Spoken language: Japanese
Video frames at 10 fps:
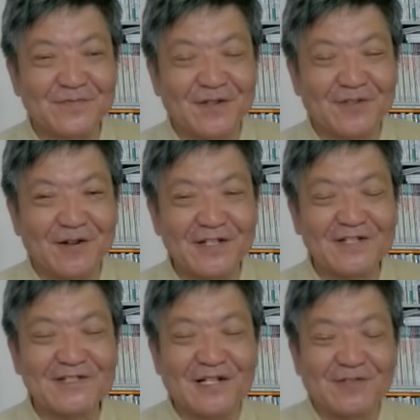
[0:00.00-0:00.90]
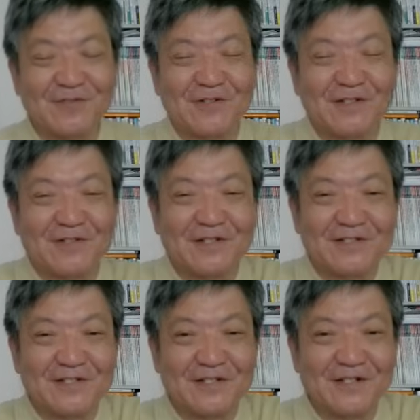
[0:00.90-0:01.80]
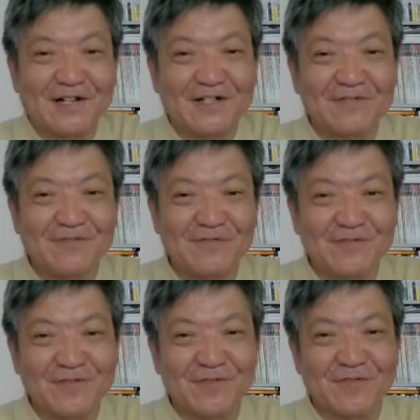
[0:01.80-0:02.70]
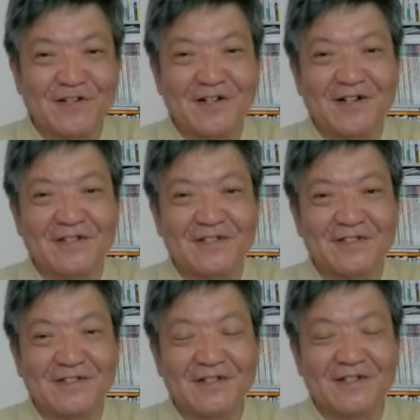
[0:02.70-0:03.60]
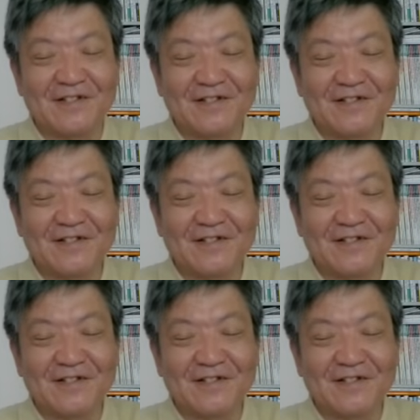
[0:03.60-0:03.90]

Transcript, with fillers: あのワインさんという方はですね外交というものがですね